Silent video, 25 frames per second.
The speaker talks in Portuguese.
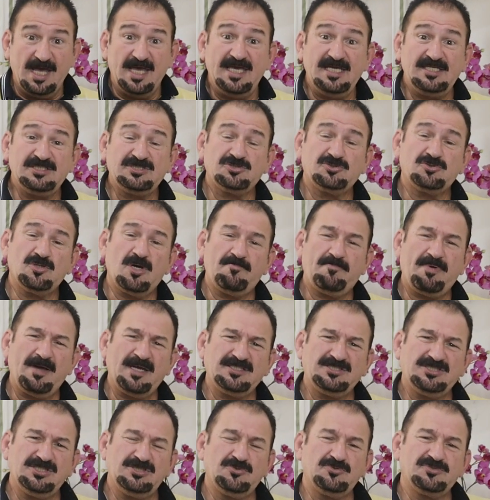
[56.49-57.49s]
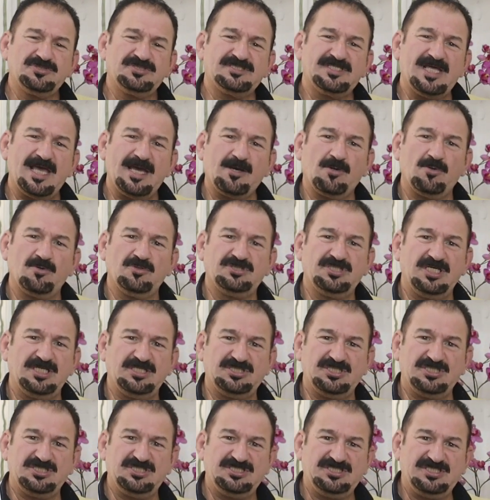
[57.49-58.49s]
Isso a partir do século,
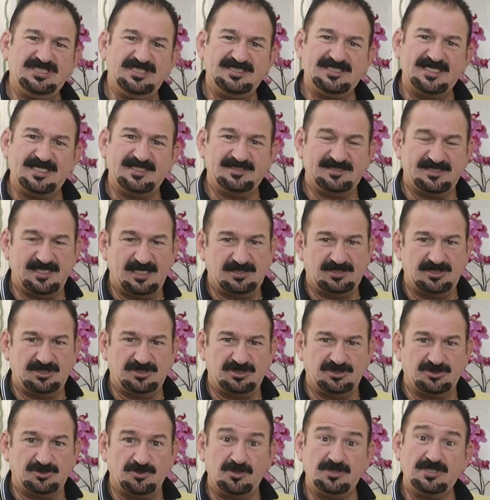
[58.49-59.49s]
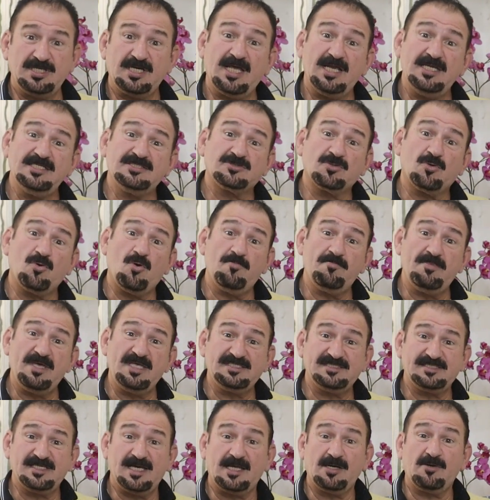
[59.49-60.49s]
gente, 17, 18 é que eles
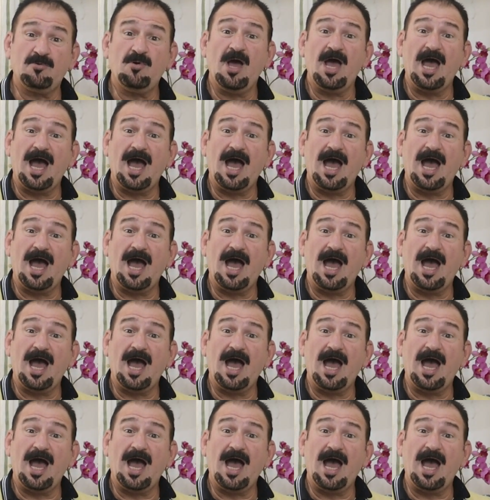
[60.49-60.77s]
começaram